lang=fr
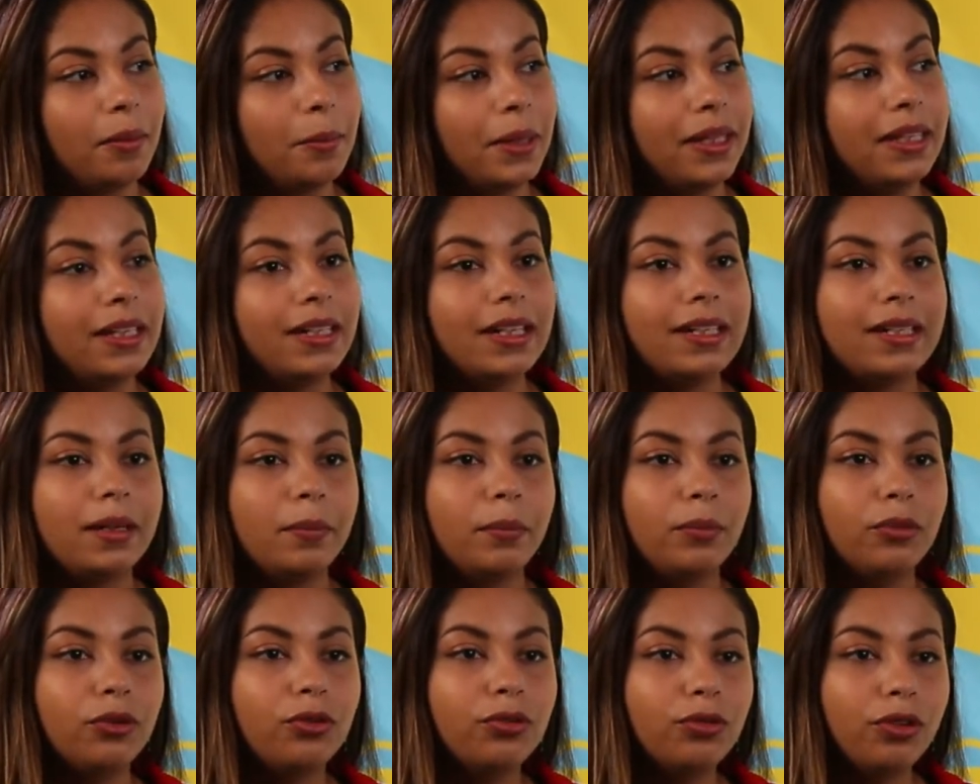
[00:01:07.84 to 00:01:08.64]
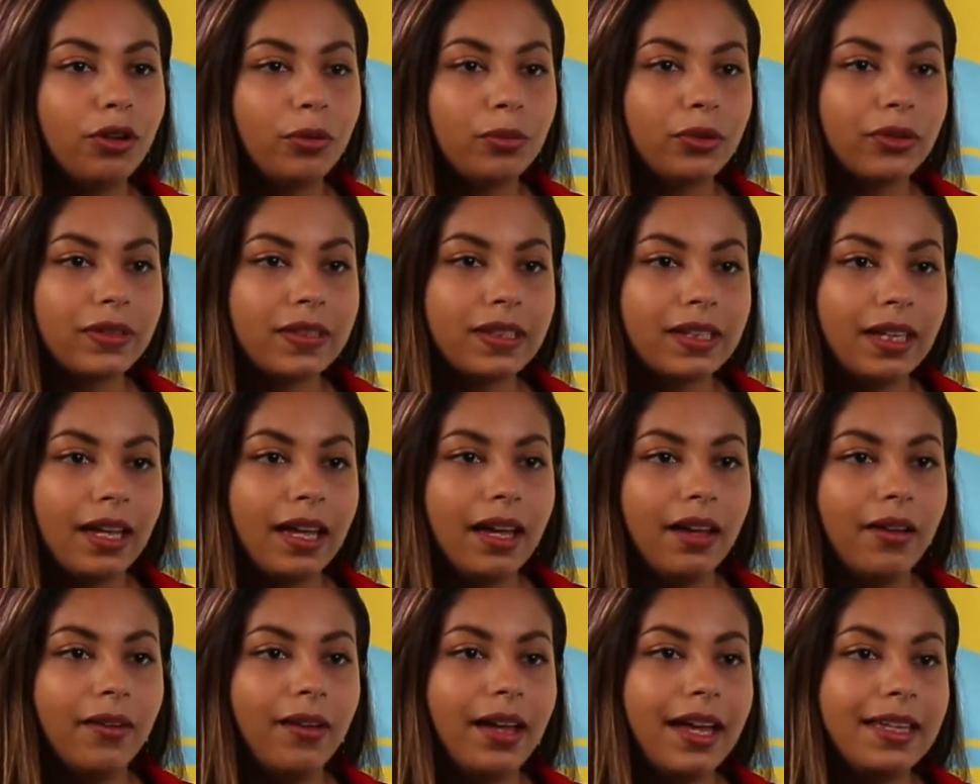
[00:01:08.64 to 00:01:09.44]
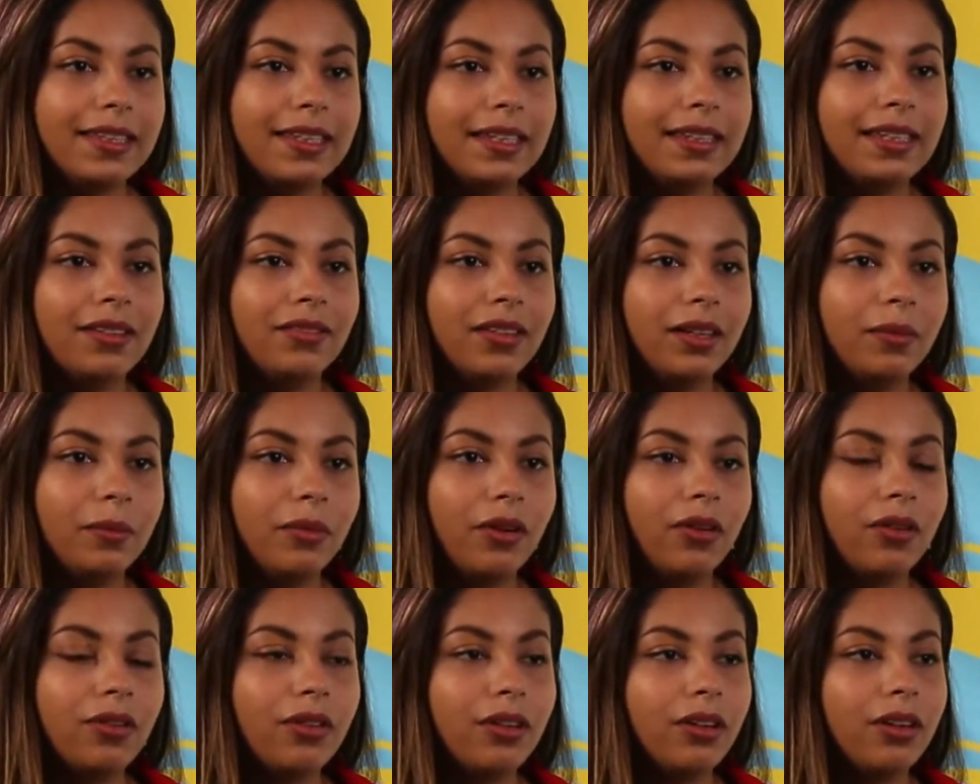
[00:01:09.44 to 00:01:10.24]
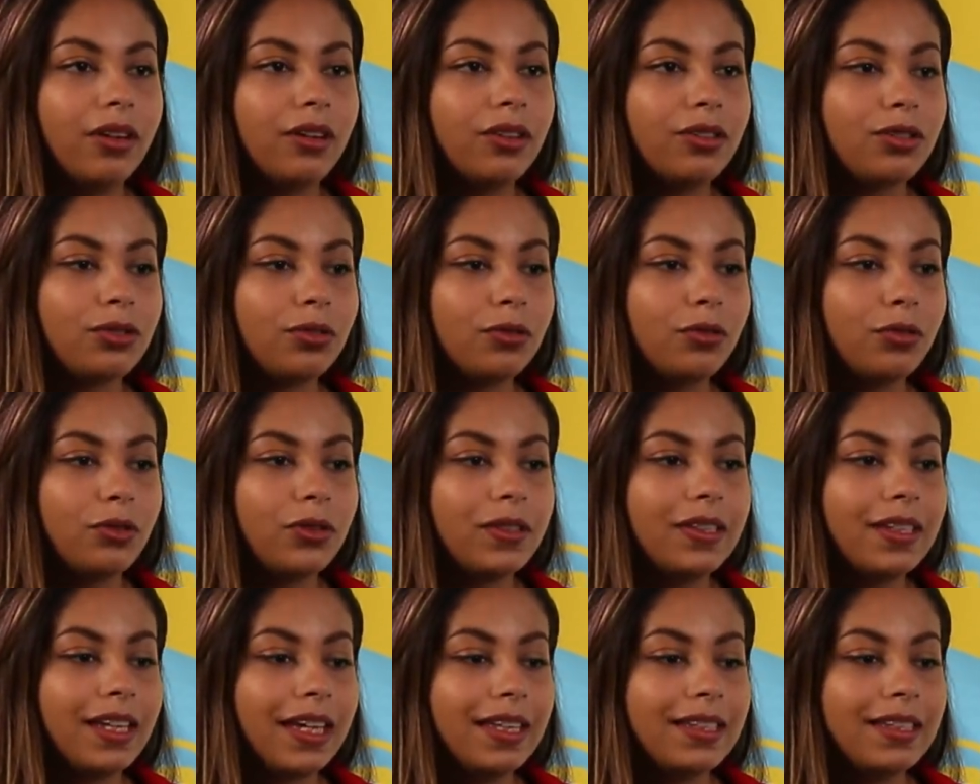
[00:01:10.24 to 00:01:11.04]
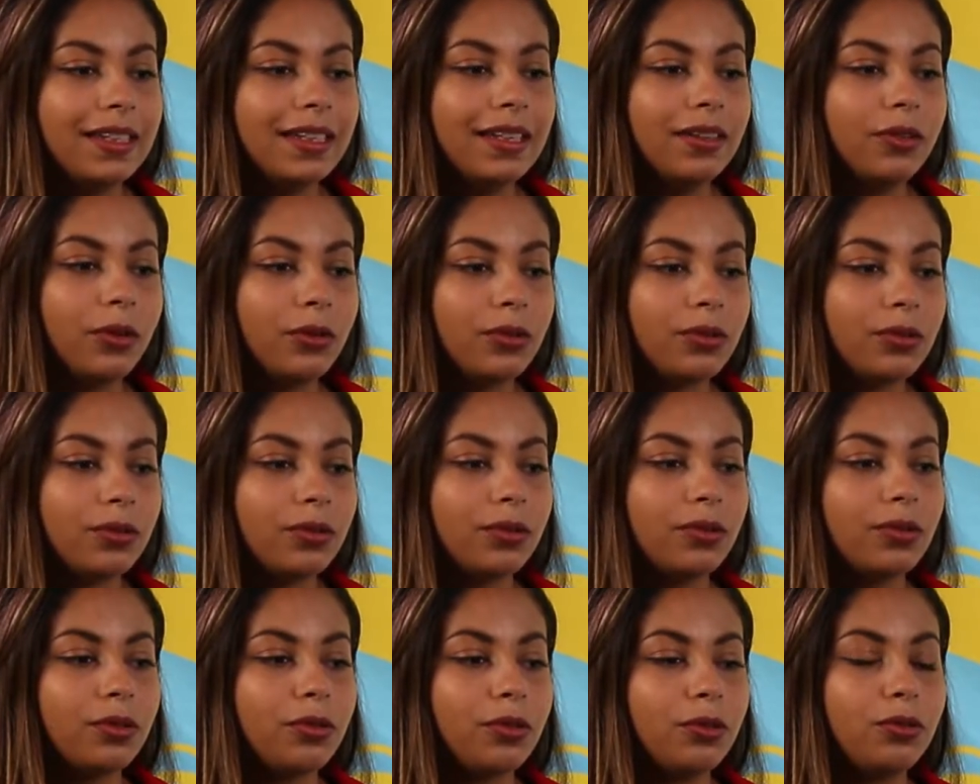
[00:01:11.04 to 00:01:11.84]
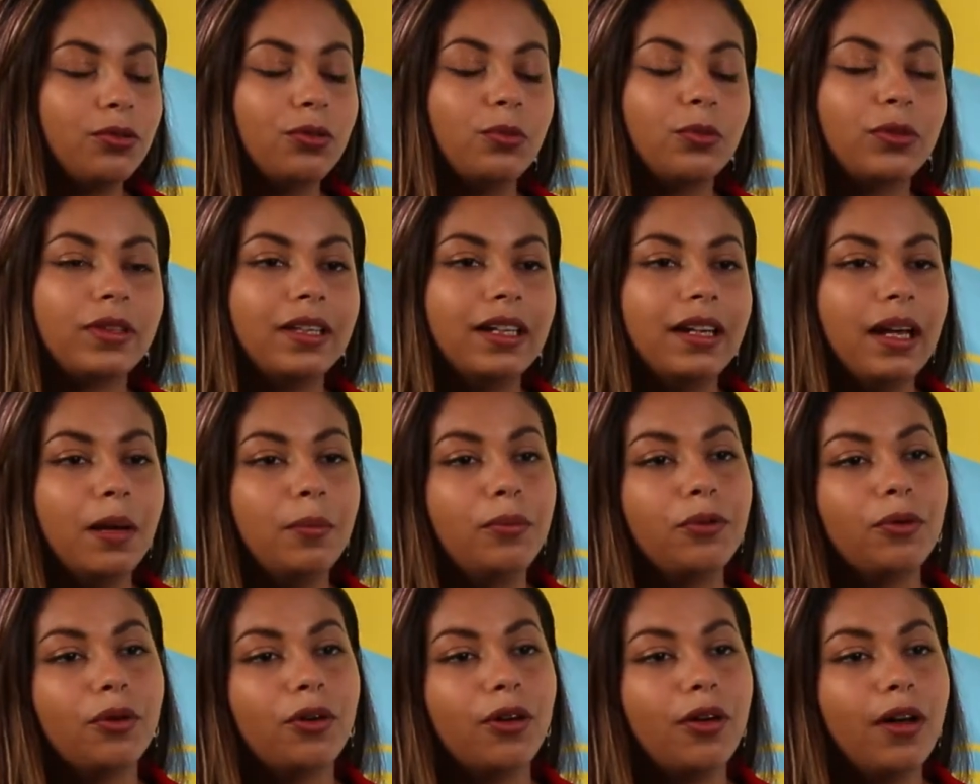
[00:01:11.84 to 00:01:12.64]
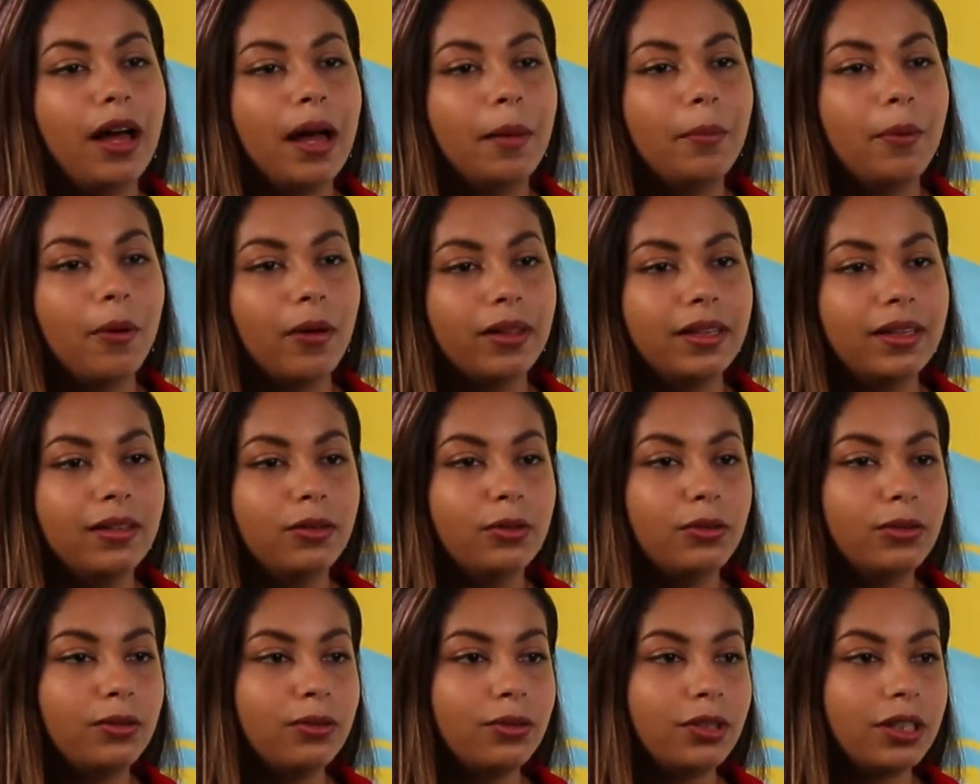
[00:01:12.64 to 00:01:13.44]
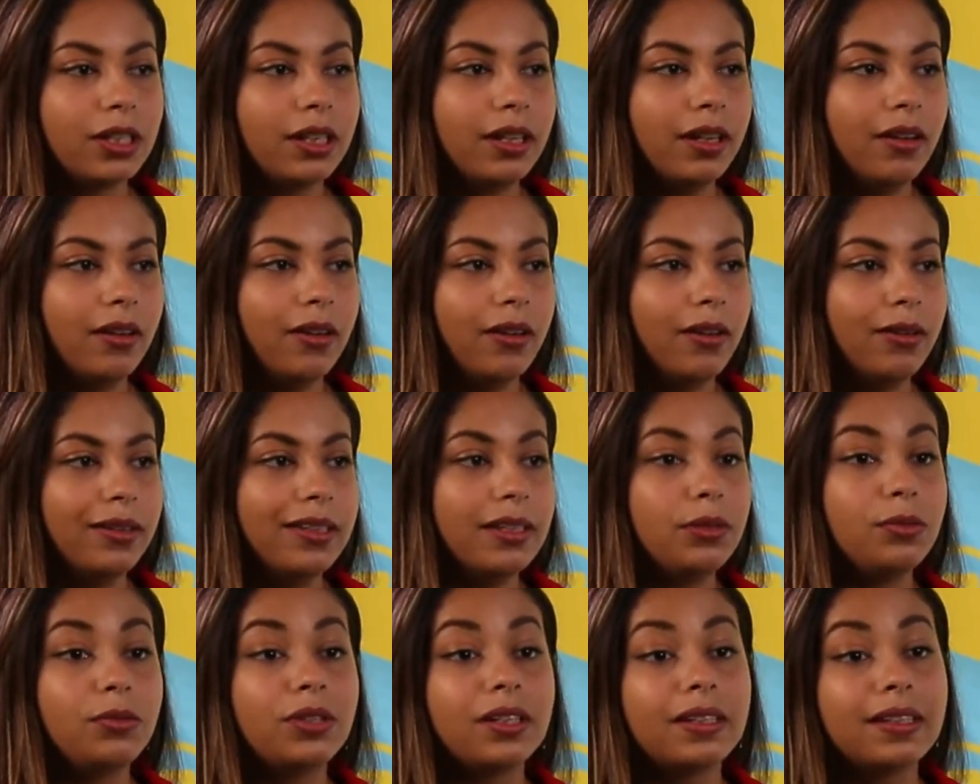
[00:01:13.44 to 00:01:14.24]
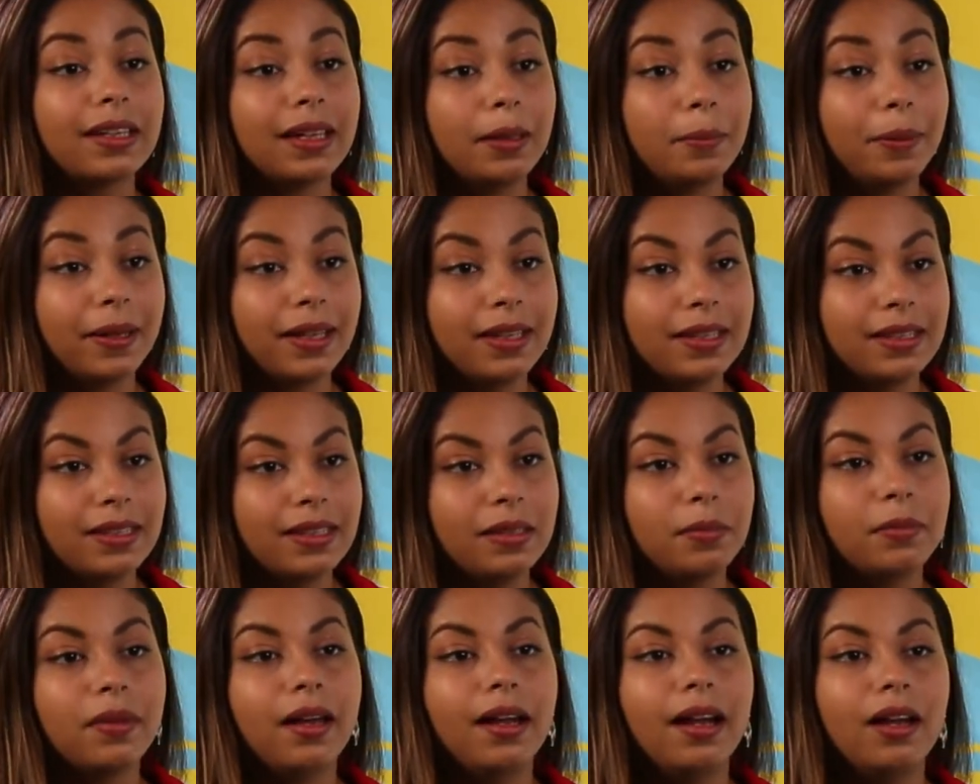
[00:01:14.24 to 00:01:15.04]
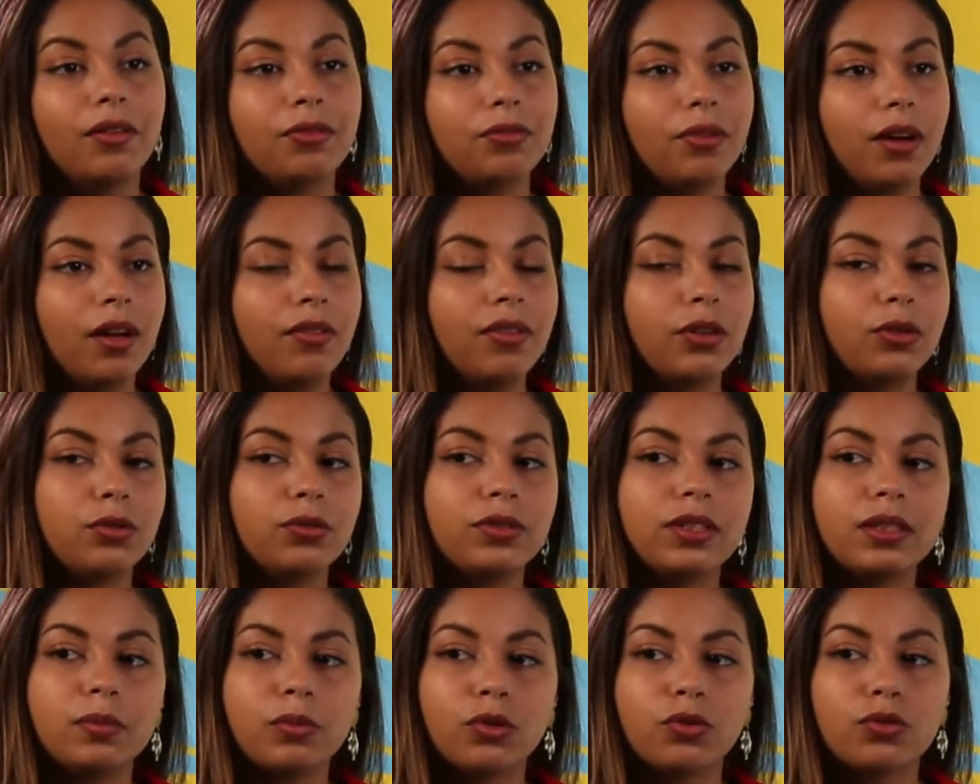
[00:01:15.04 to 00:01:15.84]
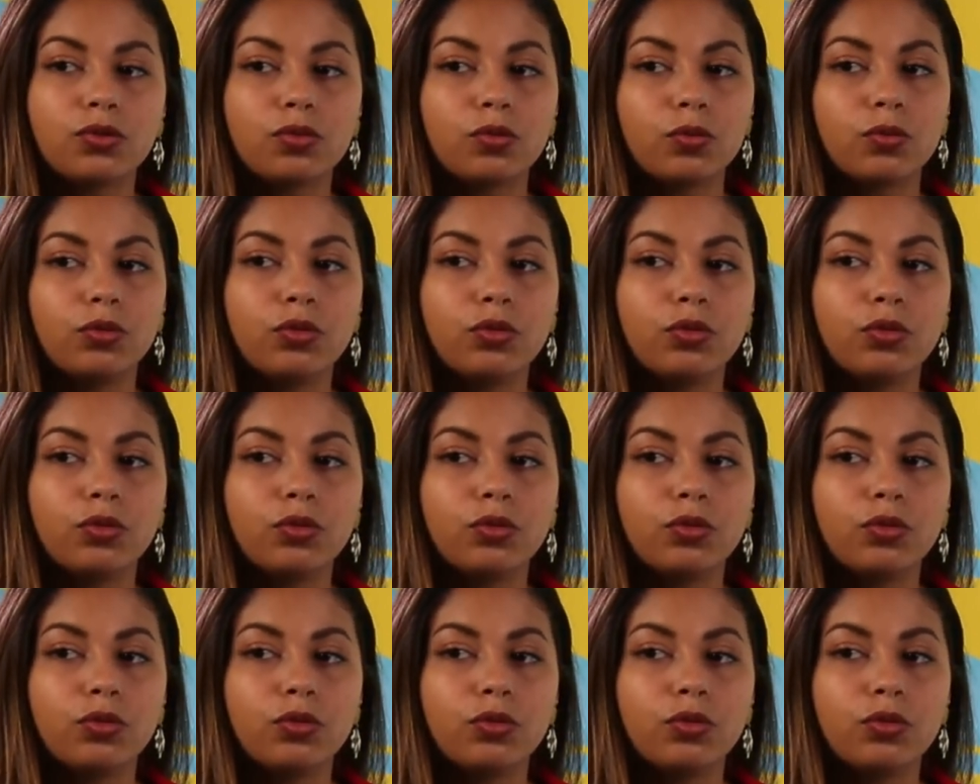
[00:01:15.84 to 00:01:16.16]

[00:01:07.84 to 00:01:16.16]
bah, déjà, j'aime beaucoup l'ambiance qu'il y a euh, à cet événement. Euh, je trouve que c'est assez détendu, que tout le monde est là pour aborder des sujets, des sujets très précis, mais à la fois avec une dimension